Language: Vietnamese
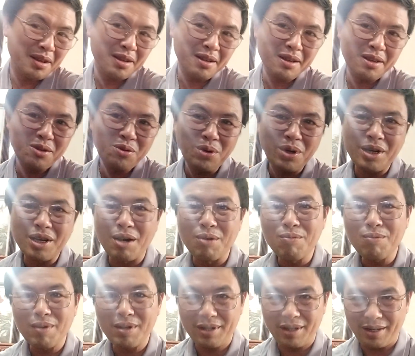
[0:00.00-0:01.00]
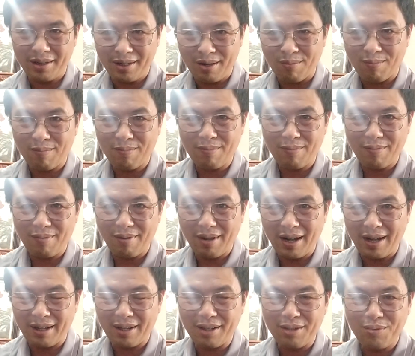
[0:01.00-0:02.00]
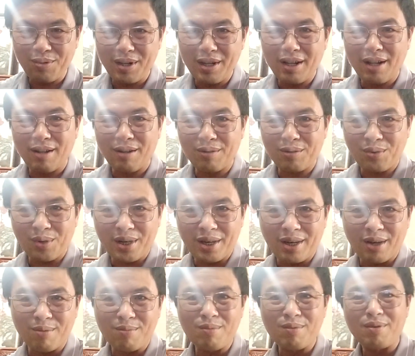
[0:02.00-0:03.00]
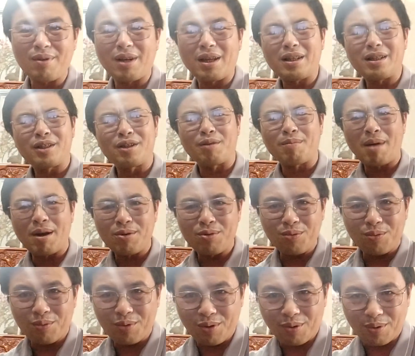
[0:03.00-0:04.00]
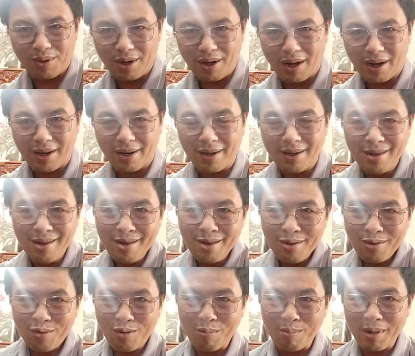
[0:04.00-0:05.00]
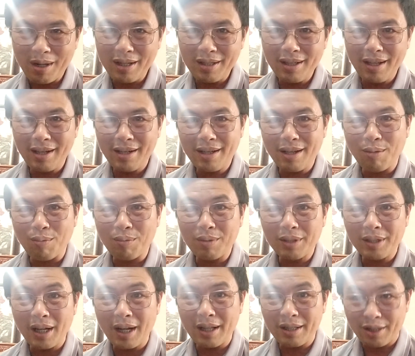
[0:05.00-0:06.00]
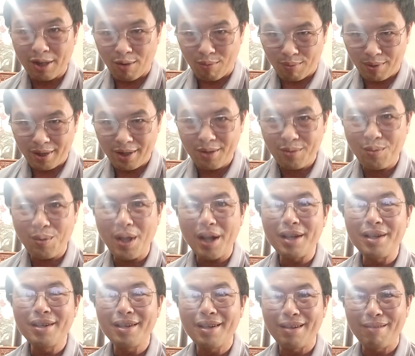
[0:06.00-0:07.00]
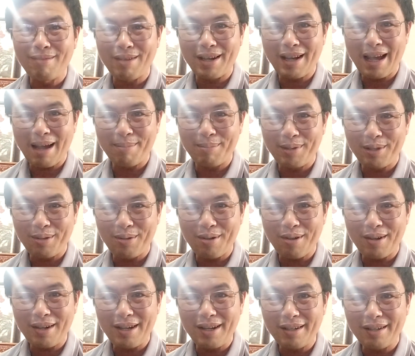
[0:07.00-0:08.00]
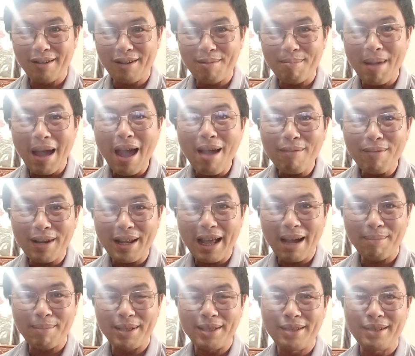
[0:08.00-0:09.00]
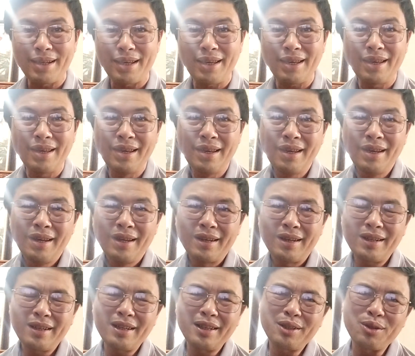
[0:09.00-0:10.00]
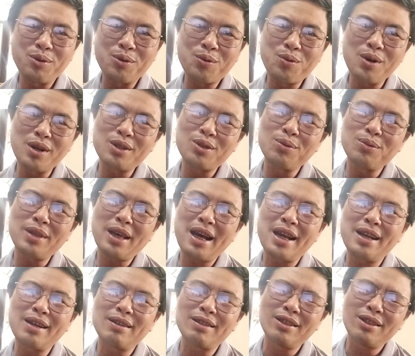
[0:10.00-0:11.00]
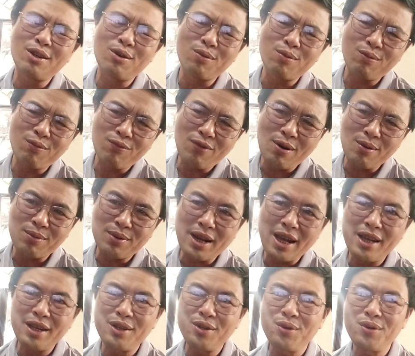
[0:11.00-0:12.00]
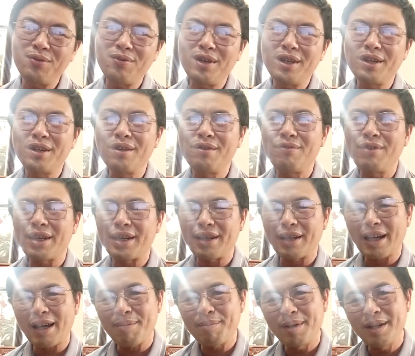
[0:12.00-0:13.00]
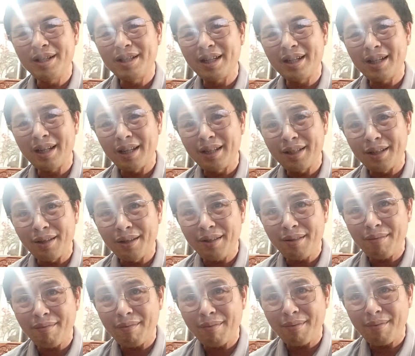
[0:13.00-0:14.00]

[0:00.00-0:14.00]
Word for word: cái cái truyền thống của dân tộc hay là cái truyền thống truyền thống của cái sự bao dung độ lượng của một cái dân tộc rất là trọng nữ quyền như người Việt Nam tôi nói đến người mẹ Việt Nam là như thế thế cái tổ quốc chúng ta đang rộng vòng tay đối với người Việt ở khắp nơi trên thế giới